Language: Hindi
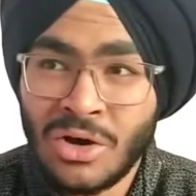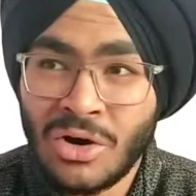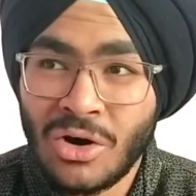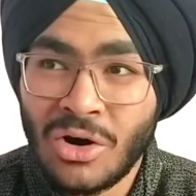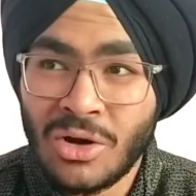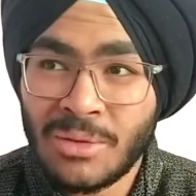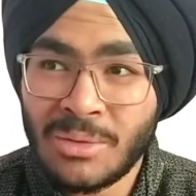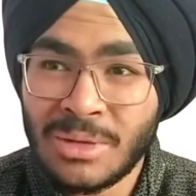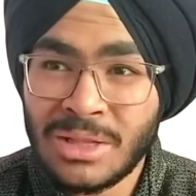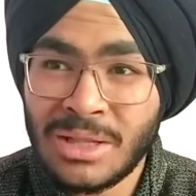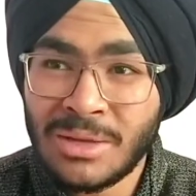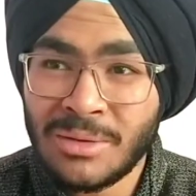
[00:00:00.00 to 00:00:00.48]

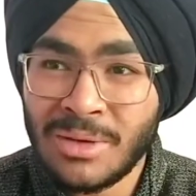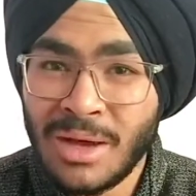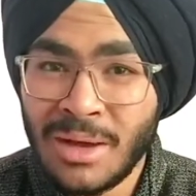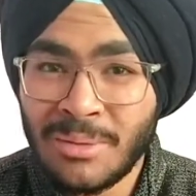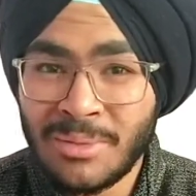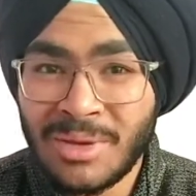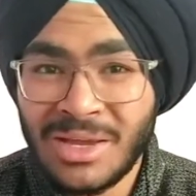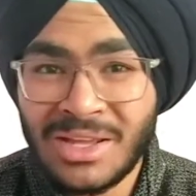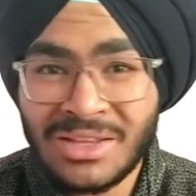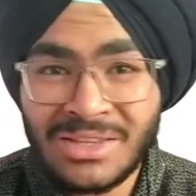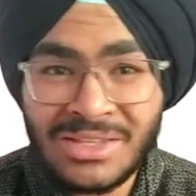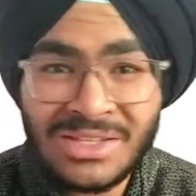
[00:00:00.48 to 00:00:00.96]
और मतलब
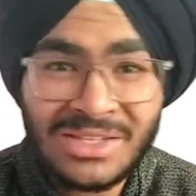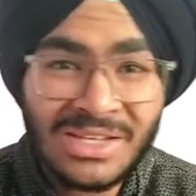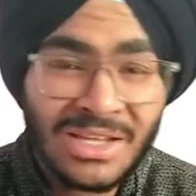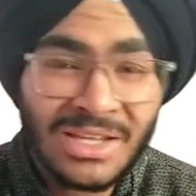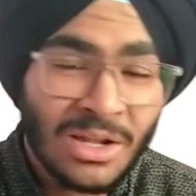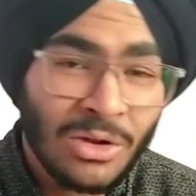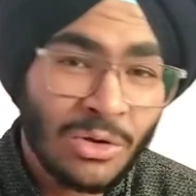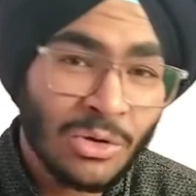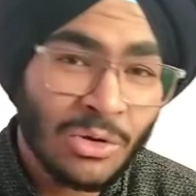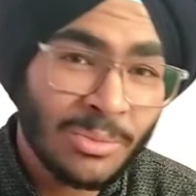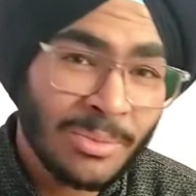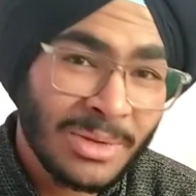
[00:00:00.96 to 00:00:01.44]
अब इतने
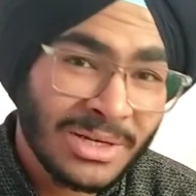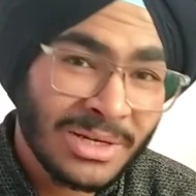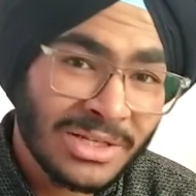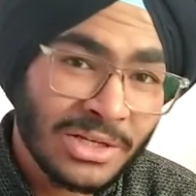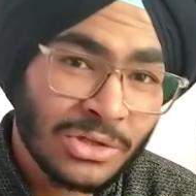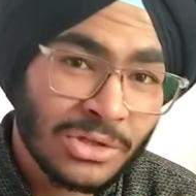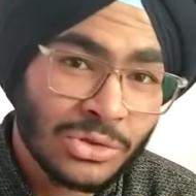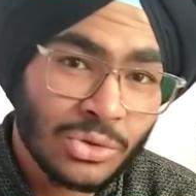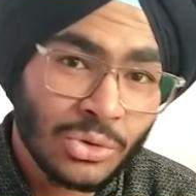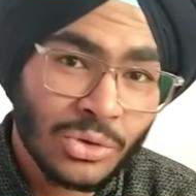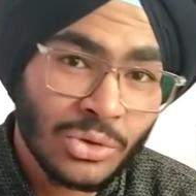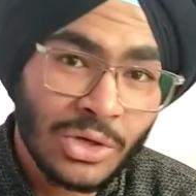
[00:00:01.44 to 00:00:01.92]
ज़्यादा लोग मेरे
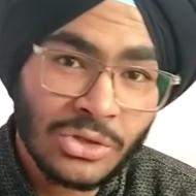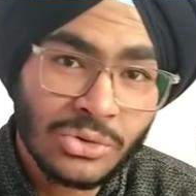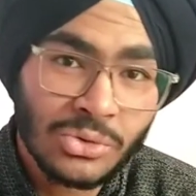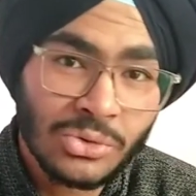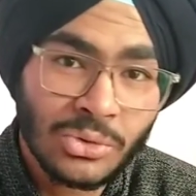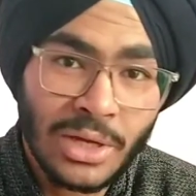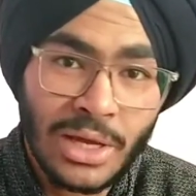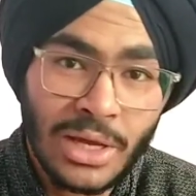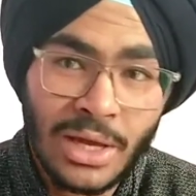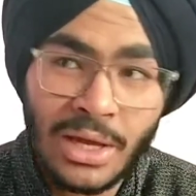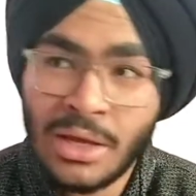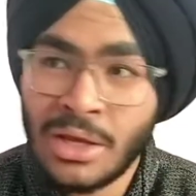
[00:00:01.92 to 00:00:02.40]
साथ जुड़ ही
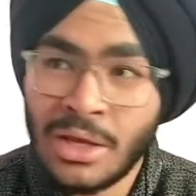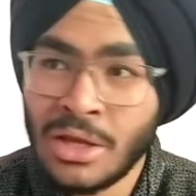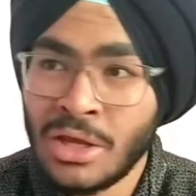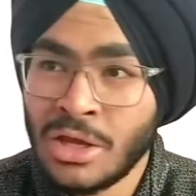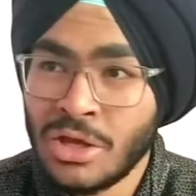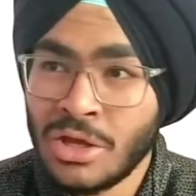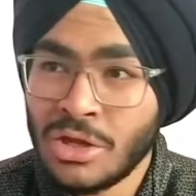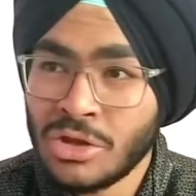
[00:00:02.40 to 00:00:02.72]
चुके हैं